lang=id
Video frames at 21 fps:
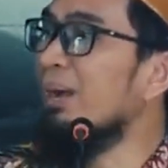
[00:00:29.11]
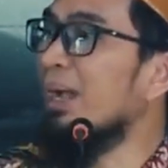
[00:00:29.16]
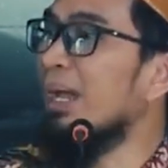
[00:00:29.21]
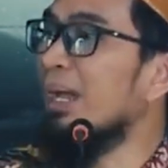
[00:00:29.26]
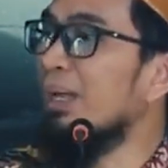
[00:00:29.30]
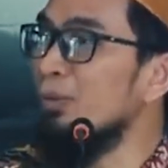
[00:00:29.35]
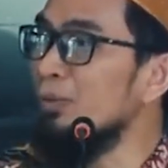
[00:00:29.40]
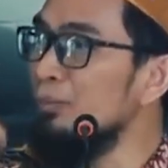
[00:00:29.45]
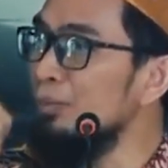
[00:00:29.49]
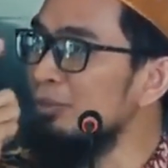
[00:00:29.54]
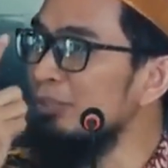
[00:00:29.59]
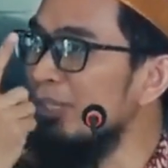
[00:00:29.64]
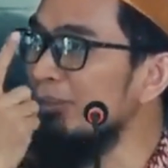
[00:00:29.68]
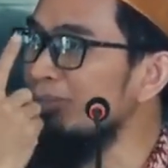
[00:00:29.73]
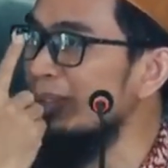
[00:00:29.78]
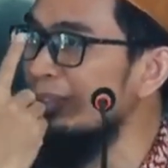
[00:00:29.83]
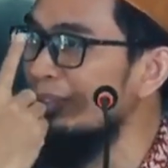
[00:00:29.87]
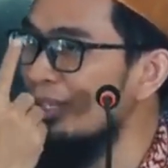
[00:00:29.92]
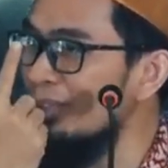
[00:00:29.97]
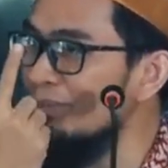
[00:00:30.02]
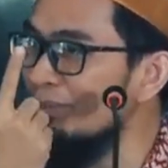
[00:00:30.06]
maka rumus yang
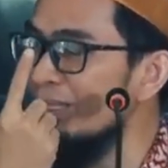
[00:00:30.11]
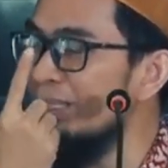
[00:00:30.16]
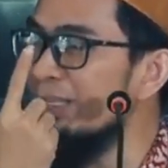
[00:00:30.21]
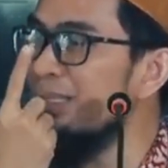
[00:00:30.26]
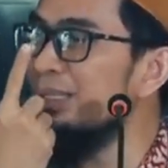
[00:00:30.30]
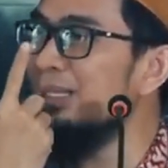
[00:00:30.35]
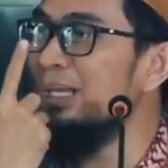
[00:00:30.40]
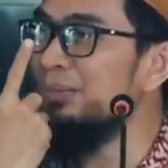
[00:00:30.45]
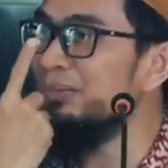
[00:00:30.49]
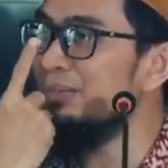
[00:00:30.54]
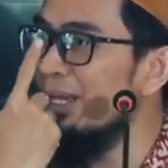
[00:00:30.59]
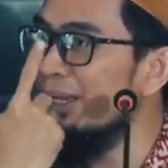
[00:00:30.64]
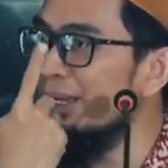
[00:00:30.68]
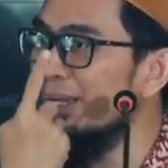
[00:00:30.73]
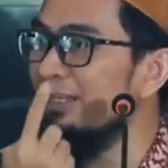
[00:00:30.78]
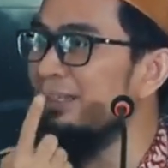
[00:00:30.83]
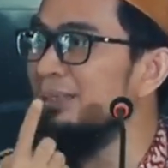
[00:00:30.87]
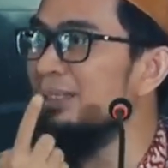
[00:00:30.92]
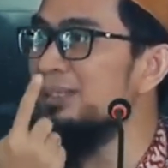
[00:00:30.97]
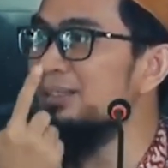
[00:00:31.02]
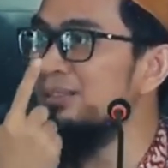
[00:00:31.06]
pertama,
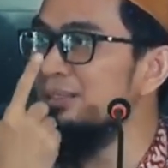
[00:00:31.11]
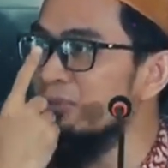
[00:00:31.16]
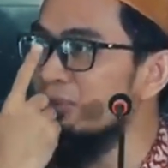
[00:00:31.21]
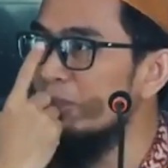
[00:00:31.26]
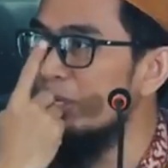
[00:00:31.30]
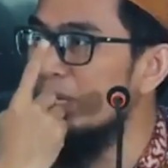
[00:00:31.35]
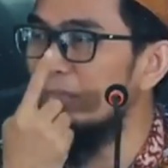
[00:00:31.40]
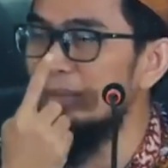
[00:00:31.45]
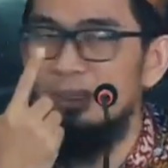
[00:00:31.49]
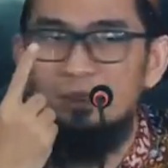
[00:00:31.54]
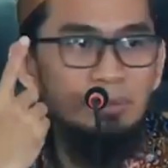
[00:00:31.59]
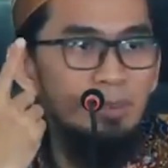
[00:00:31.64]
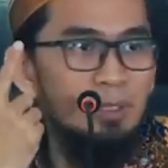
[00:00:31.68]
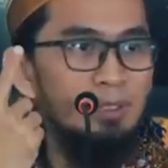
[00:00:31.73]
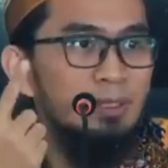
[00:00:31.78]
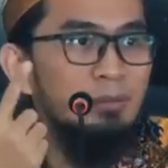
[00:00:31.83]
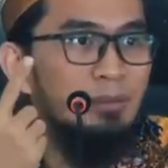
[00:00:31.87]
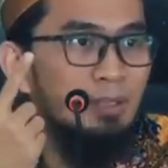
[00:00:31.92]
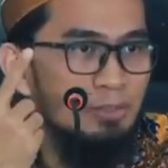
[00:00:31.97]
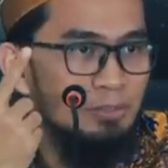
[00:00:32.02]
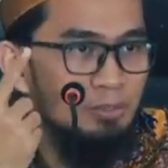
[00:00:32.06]
kerjakanlah semua ketentuan
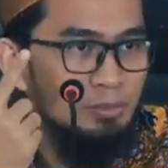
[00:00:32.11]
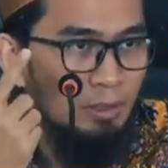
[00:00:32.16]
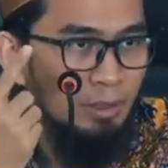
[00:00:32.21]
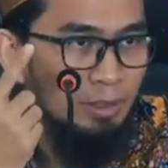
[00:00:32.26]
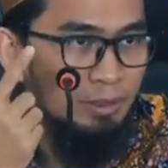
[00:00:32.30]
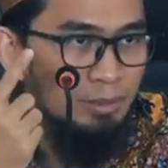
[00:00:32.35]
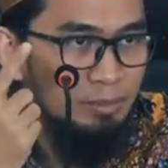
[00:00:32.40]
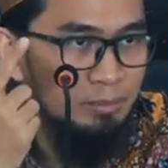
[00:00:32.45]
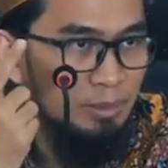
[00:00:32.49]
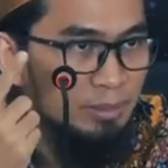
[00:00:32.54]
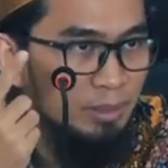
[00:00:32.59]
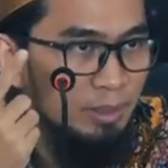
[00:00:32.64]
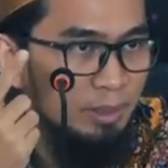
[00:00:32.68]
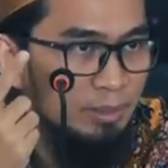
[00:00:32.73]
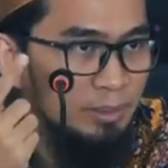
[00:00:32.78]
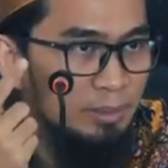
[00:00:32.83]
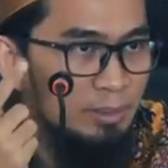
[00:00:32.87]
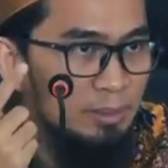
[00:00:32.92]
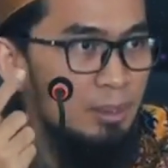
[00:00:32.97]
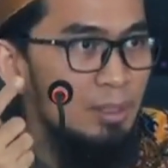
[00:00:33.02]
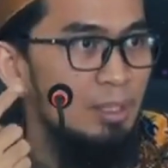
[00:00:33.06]
Allah Subhanahu wa
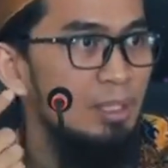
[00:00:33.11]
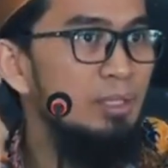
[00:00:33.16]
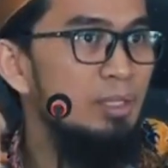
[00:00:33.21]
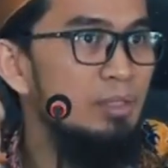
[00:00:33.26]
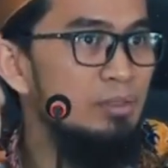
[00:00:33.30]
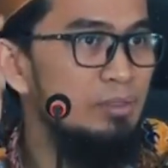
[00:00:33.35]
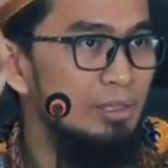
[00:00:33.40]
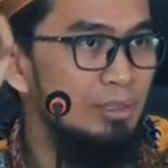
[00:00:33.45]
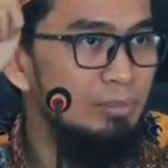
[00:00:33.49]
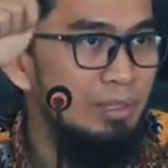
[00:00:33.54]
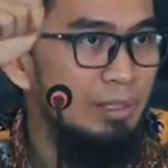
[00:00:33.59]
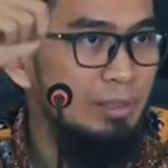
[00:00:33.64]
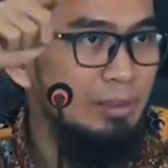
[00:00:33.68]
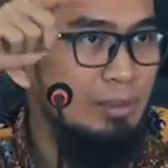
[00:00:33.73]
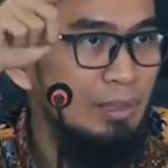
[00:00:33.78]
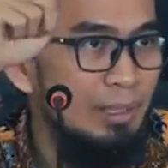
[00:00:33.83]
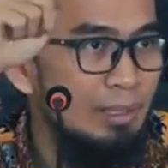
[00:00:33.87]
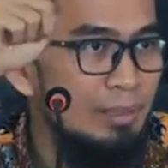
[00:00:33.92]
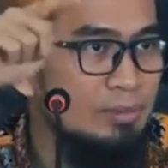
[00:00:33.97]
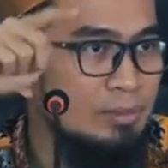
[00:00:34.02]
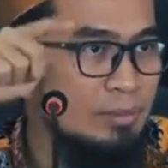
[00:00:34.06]
taala. Dan saya berikan
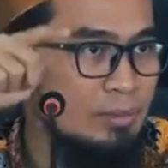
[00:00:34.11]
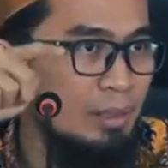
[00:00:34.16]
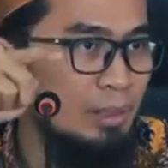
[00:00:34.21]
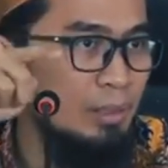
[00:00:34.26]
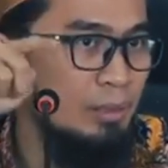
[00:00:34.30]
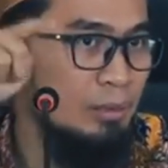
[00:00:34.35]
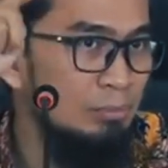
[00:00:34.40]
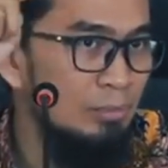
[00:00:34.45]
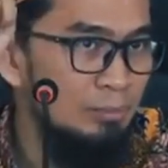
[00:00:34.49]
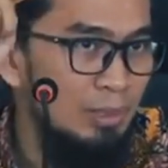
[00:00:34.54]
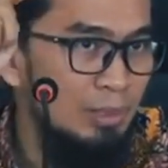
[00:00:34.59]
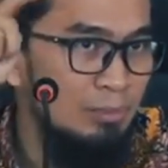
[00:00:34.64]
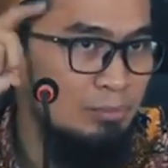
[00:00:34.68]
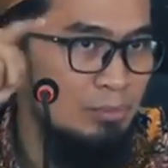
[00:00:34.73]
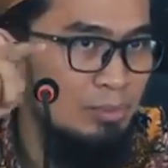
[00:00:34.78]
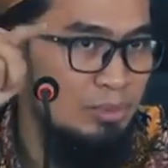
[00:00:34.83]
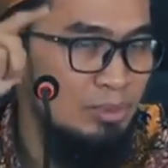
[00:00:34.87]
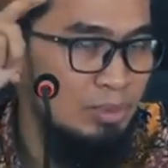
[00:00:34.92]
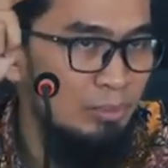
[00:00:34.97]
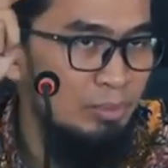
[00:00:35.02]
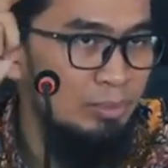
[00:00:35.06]
rahasia, kalau Bapak
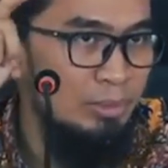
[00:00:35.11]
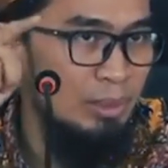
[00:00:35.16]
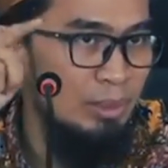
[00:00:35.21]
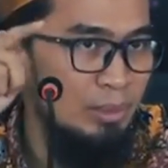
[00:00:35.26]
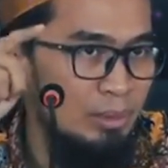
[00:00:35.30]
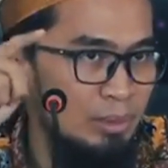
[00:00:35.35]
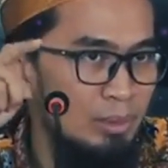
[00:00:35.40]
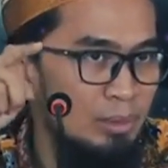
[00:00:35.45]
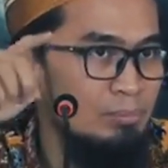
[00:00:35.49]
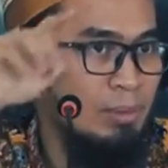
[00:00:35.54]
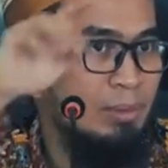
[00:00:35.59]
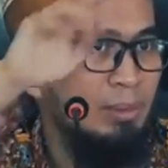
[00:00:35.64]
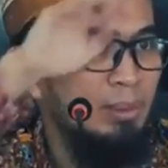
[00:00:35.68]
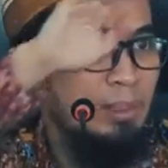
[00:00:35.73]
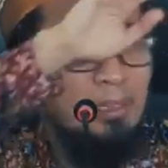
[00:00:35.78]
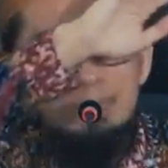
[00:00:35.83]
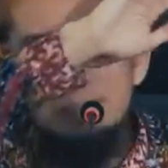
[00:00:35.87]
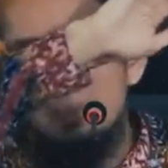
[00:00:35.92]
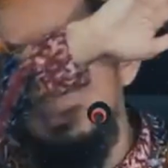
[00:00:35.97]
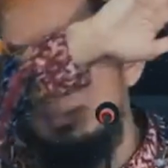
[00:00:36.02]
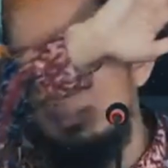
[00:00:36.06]
Ibu bisa menjalani ini maka
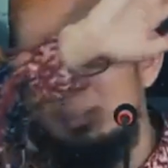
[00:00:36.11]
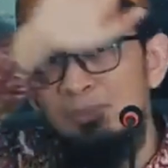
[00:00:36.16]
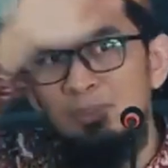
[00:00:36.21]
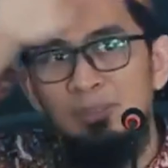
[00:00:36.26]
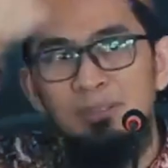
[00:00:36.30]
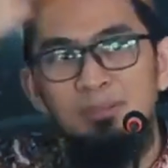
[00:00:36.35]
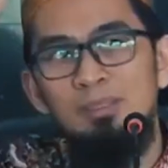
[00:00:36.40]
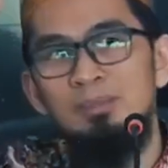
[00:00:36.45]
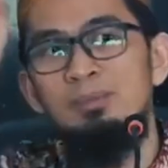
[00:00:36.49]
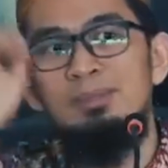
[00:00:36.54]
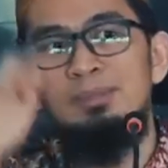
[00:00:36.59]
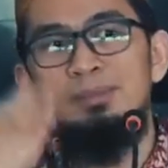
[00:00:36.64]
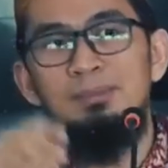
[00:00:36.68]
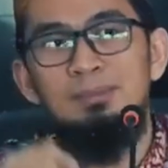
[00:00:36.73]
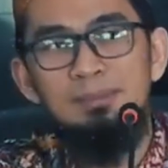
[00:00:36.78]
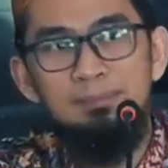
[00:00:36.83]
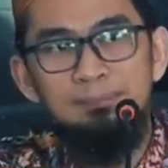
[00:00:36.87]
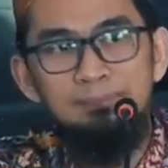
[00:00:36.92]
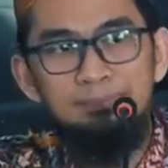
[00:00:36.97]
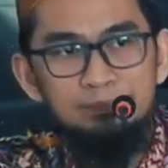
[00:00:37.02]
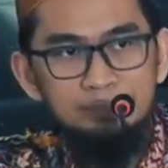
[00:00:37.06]
ringan semua ketentuan
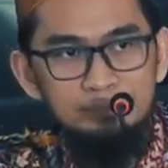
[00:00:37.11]
Allah.